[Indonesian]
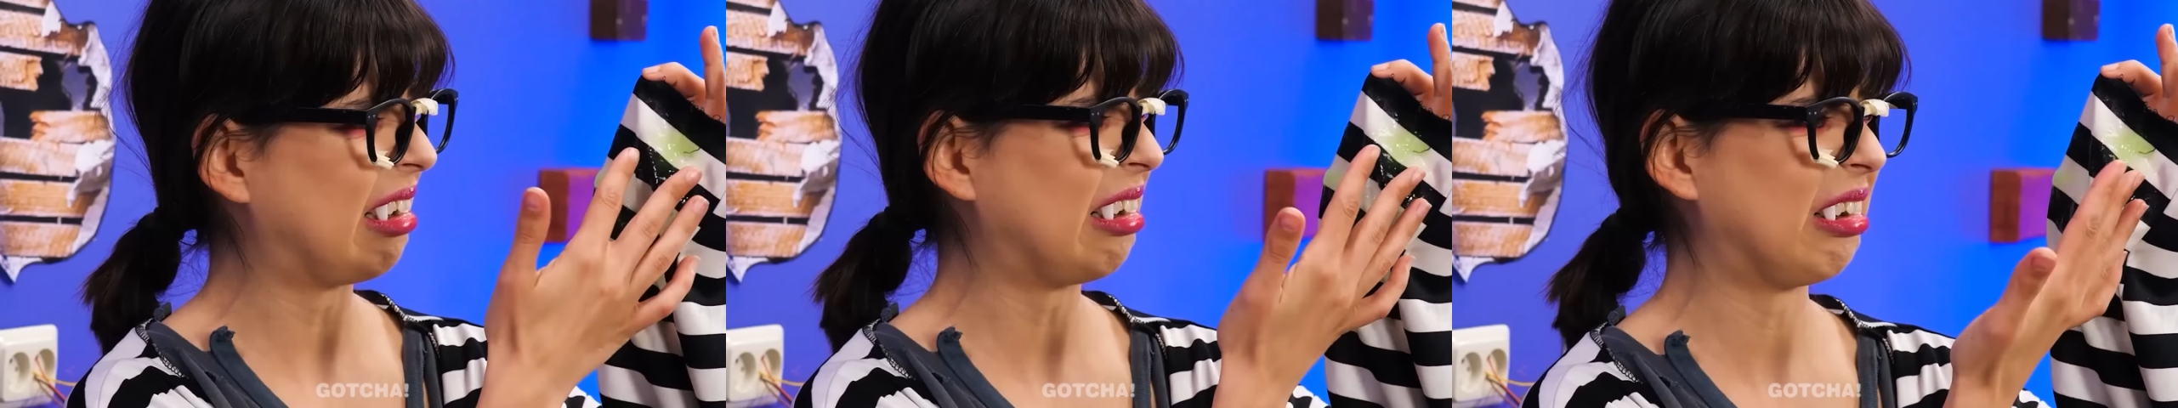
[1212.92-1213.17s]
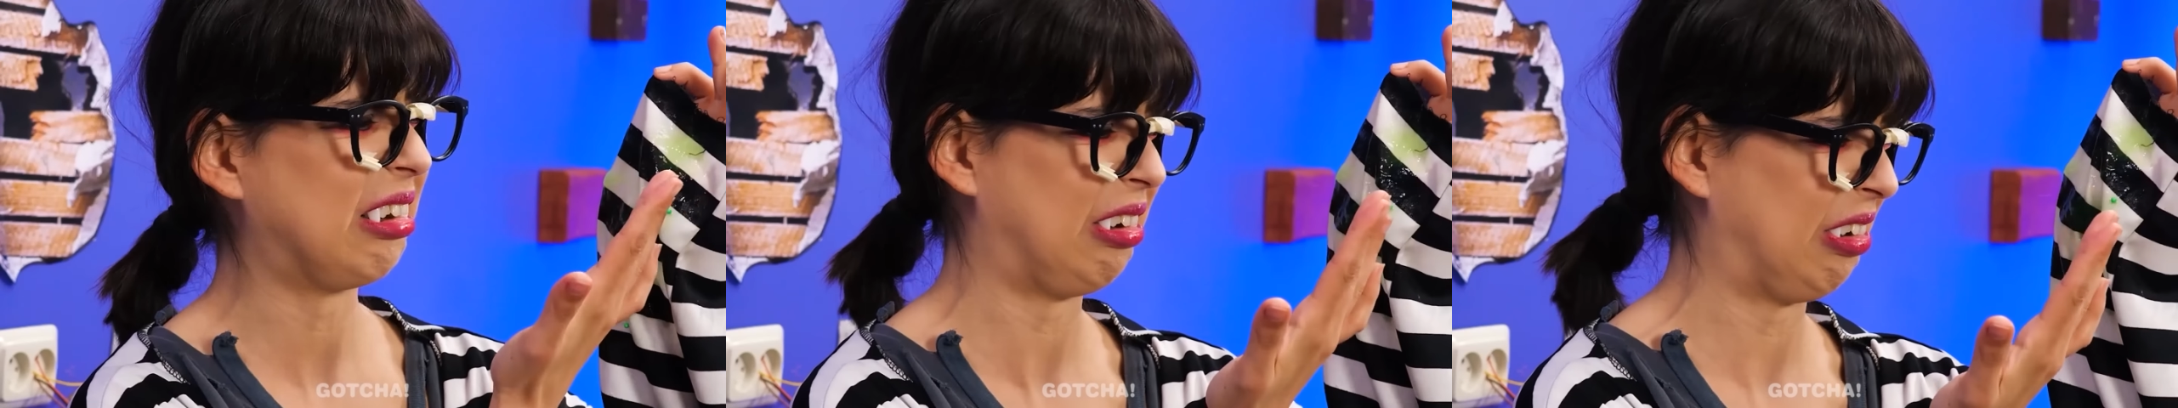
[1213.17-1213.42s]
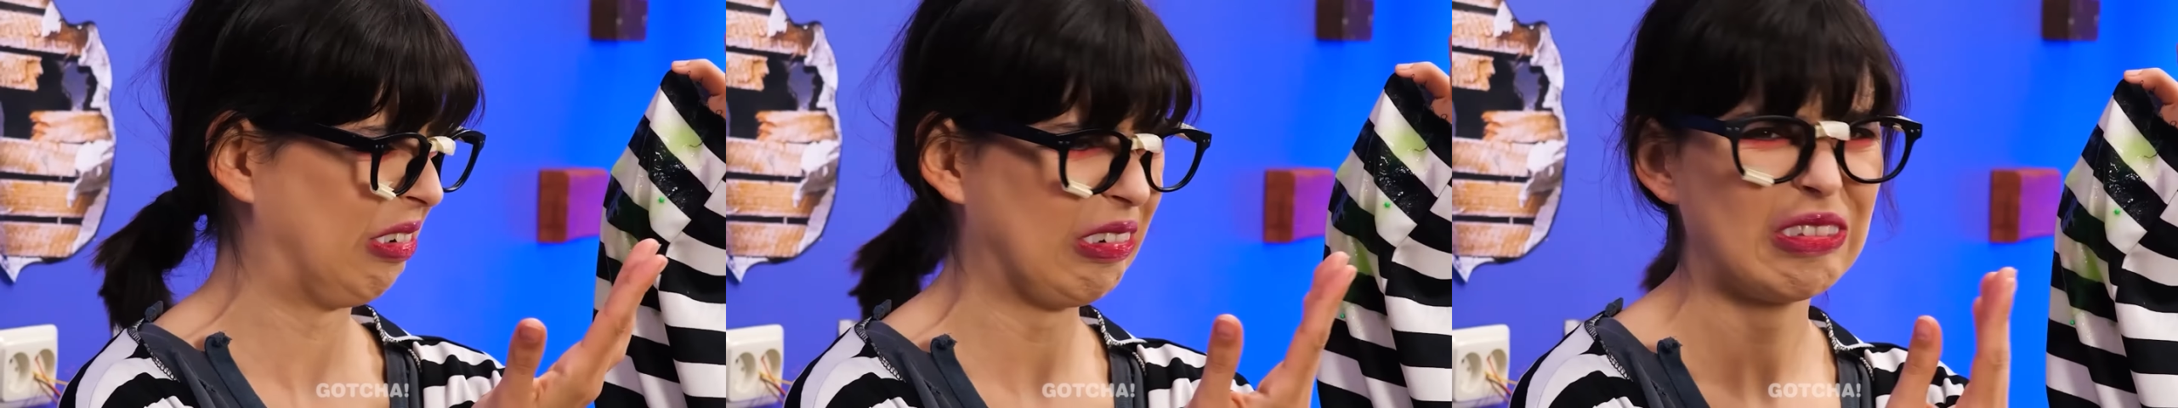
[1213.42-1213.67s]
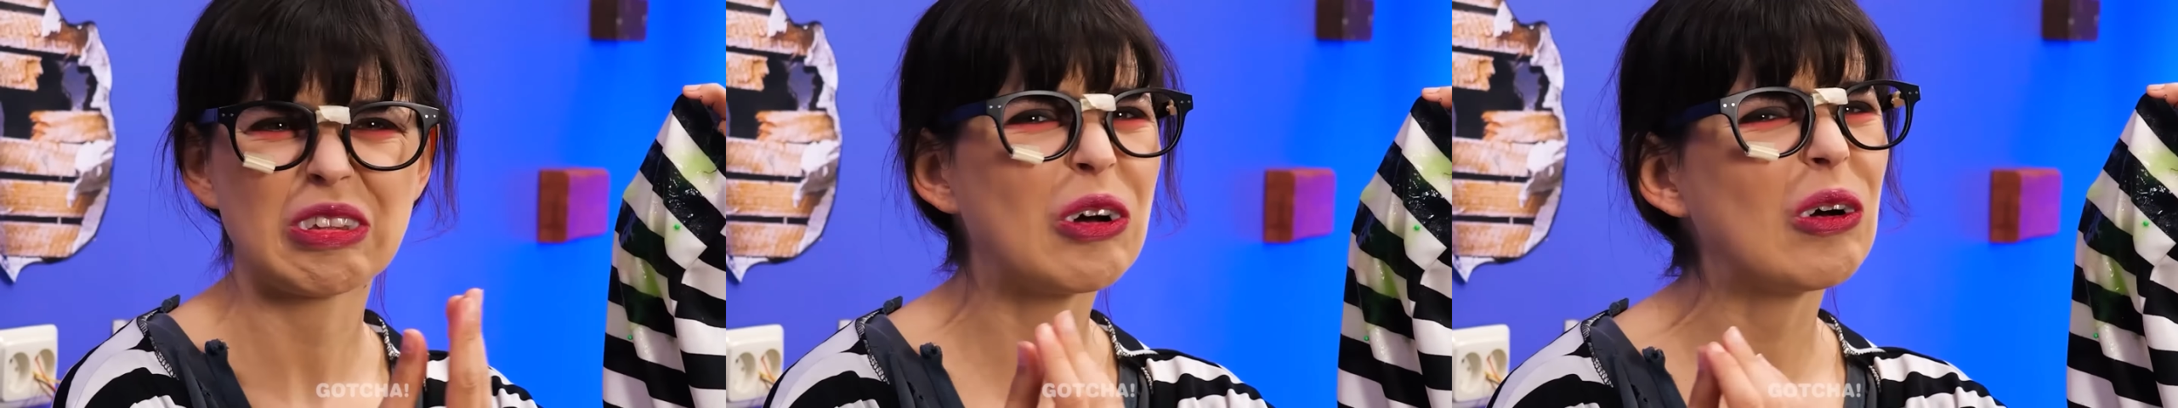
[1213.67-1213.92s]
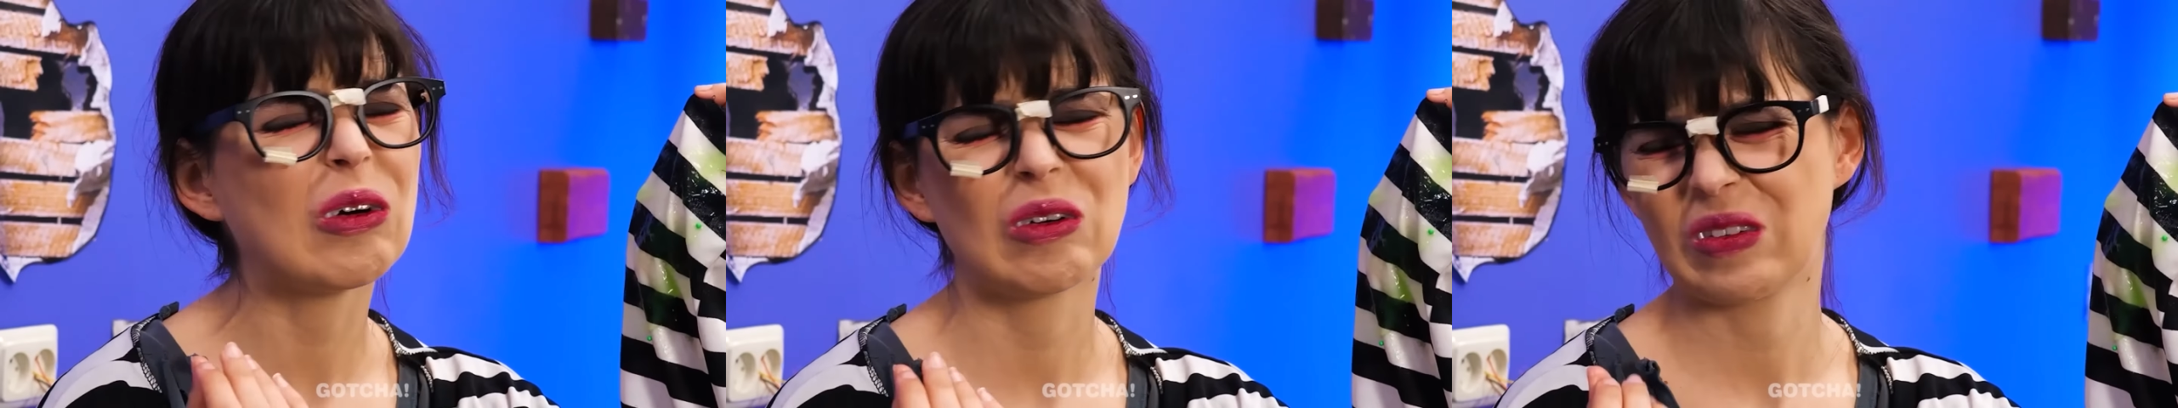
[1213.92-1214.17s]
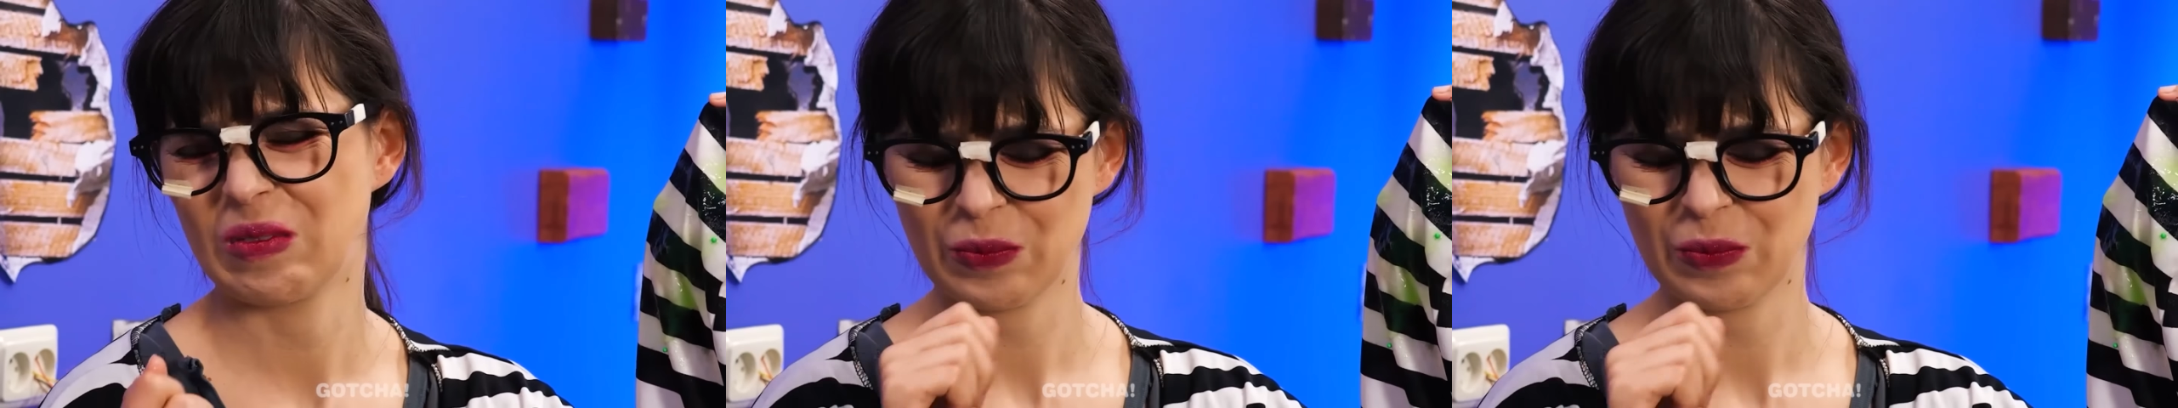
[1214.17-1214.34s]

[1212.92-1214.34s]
lendir dari kemarin.